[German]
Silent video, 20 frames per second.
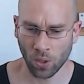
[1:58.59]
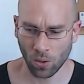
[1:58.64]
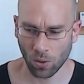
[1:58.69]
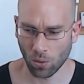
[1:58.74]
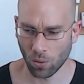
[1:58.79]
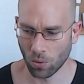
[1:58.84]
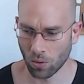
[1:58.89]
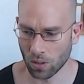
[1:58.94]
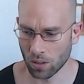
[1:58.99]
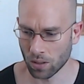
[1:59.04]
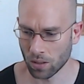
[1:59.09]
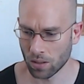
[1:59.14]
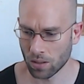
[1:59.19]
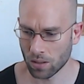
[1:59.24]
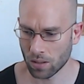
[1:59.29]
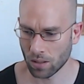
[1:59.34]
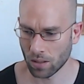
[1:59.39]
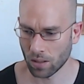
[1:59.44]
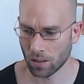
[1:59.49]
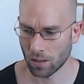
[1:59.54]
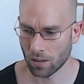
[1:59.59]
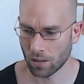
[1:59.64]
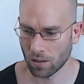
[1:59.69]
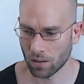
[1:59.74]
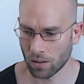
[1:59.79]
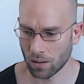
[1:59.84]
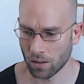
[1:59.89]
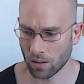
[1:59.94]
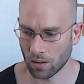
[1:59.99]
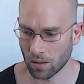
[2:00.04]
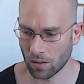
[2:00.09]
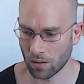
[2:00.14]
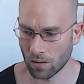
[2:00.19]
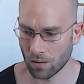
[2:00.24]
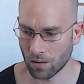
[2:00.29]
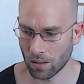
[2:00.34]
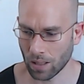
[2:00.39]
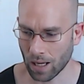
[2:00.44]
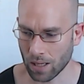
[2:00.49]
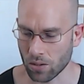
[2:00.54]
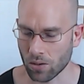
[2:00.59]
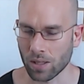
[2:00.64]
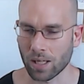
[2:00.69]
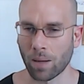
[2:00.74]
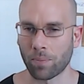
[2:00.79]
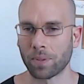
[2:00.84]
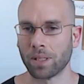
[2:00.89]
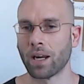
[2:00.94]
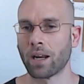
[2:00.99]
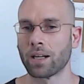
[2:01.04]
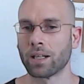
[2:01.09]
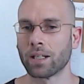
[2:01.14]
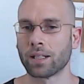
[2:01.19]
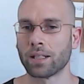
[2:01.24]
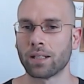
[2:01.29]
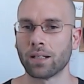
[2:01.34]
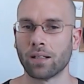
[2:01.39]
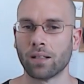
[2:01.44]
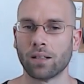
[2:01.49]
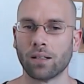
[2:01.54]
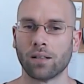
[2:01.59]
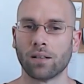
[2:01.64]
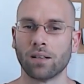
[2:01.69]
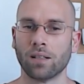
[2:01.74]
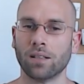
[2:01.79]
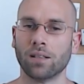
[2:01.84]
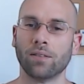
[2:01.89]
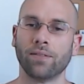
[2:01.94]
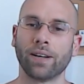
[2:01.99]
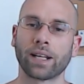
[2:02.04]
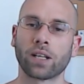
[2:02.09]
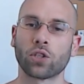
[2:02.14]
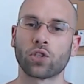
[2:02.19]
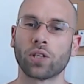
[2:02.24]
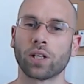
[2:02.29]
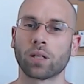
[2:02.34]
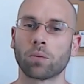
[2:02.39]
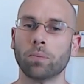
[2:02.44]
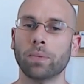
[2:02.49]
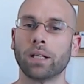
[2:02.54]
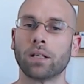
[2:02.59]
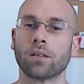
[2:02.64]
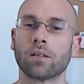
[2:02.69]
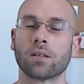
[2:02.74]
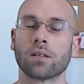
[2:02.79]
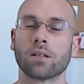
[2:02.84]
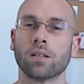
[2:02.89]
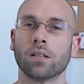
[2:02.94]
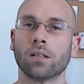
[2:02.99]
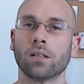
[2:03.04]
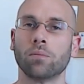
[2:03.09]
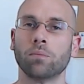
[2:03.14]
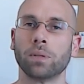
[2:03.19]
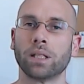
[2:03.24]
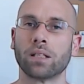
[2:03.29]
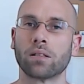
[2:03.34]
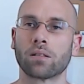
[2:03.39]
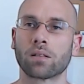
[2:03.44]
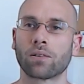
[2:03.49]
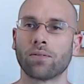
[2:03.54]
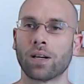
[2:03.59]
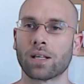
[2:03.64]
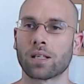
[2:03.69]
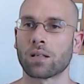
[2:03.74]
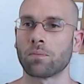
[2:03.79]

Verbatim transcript: Und äh, äh also ich habe die da nicht äh, äh, weggeschickt mit, mit quasi